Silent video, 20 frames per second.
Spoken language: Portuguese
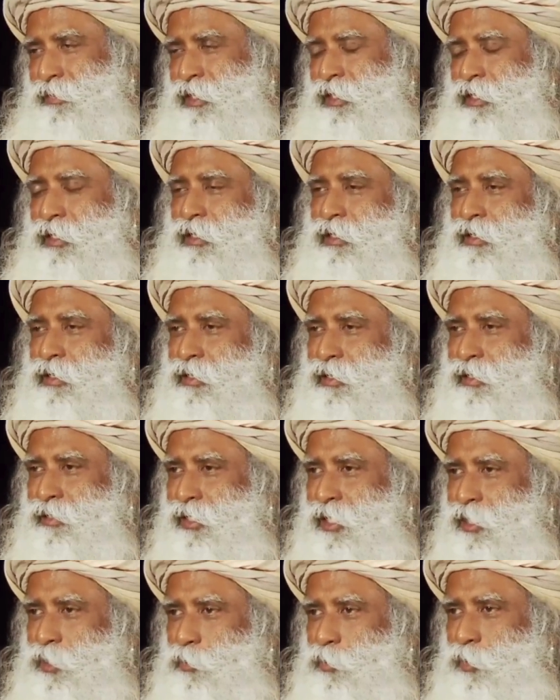Na
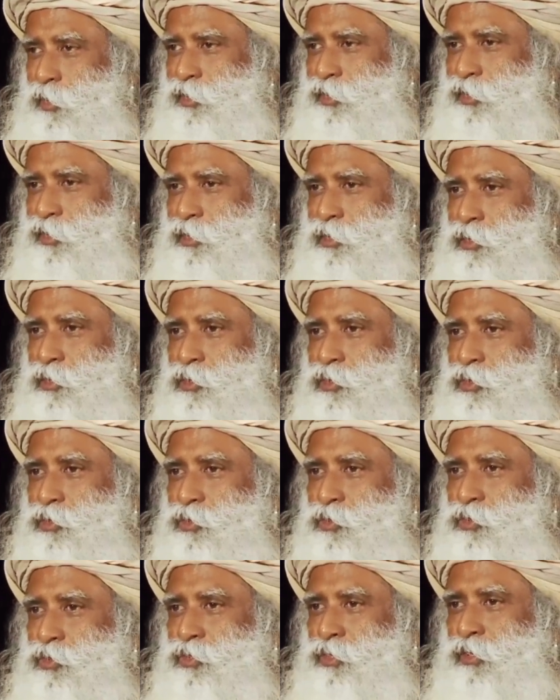Índia, a expressão é
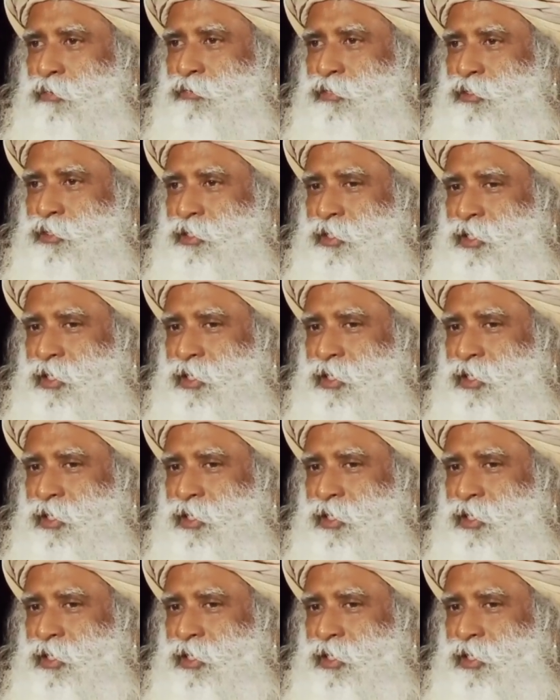sofisticada